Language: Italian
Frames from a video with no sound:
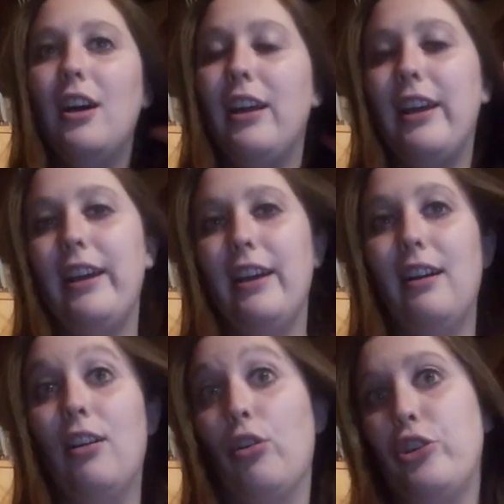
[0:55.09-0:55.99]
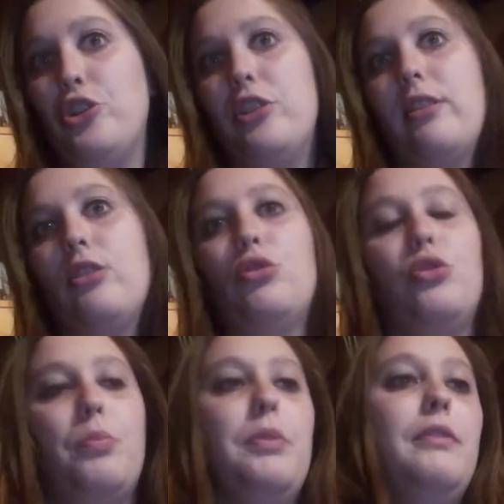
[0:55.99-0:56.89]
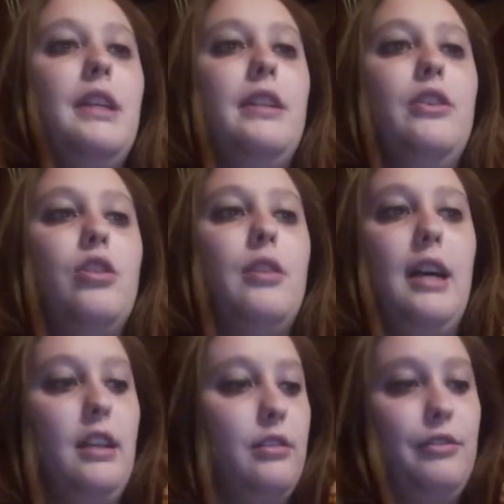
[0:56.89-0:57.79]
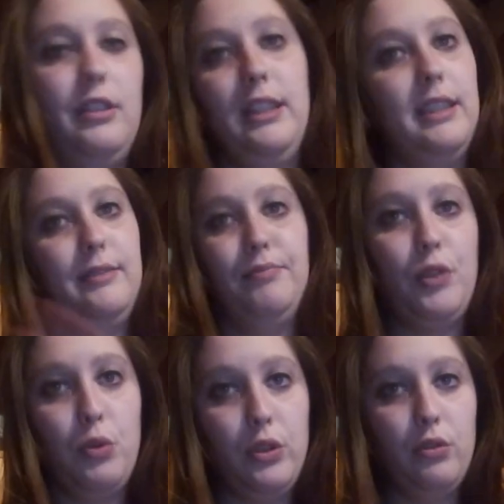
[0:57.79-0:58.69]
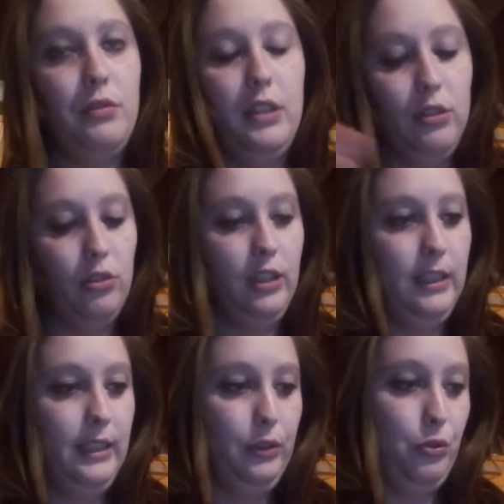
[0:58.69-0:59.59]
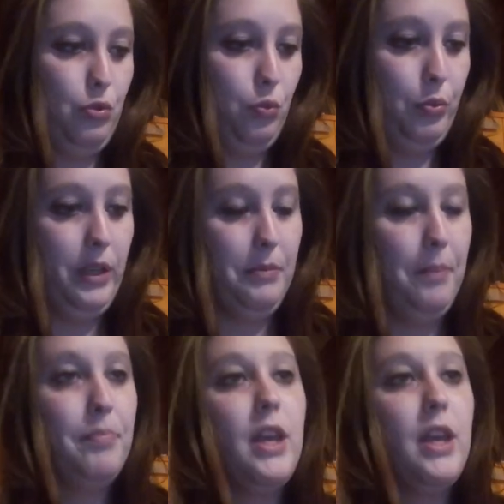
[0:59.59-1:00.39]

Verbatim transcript: e eh, ho registrato troppi video, alla fine questo video non è andato su prima.